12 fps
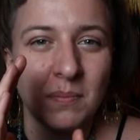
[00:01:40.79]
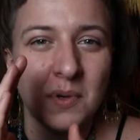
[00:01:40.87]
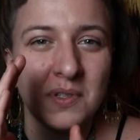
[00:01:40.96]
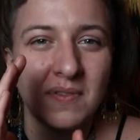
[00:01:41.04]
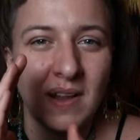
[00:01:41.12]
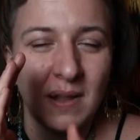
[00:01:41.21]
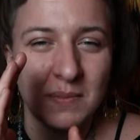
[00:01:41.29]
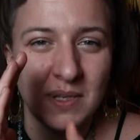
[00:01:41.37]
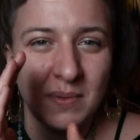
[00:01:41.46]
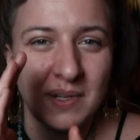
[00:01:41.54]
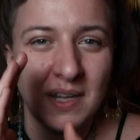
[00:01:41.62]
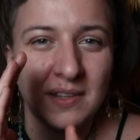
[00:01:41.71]
Pozwalam
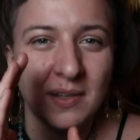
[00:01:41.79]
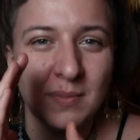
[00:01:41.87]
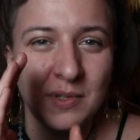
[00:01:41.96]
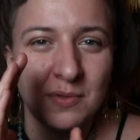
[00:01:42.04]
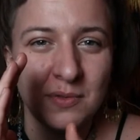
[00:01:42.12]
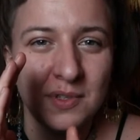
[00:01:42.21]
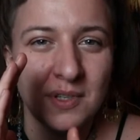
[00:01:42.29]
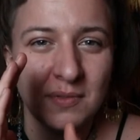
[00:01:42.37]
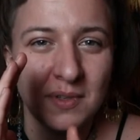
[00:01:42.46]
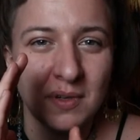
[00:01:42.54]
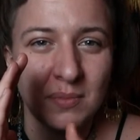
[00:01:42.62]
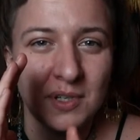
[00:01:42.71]
sobie na to, by czuć
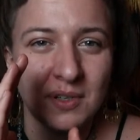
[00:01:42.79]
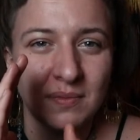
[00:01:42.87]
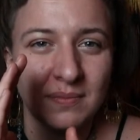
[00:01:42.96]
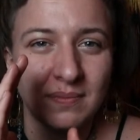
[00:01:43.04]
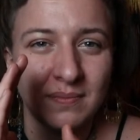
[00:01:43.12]
się dobrze.